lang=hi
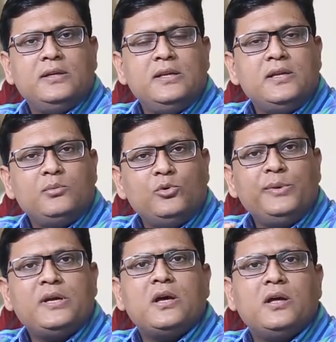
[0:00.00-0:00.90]
इनकी
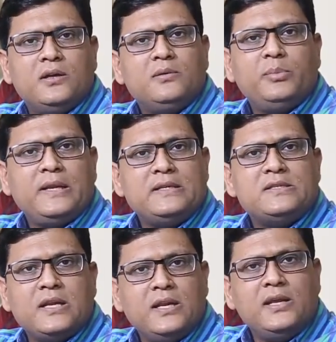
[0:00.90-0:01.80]
भूमिका पहले
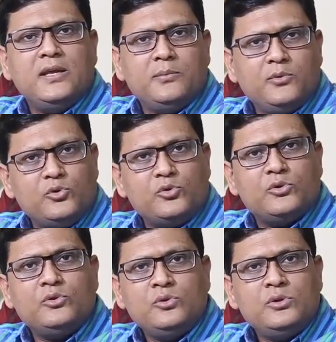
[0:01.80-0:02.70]
जाननी है हम लोगों को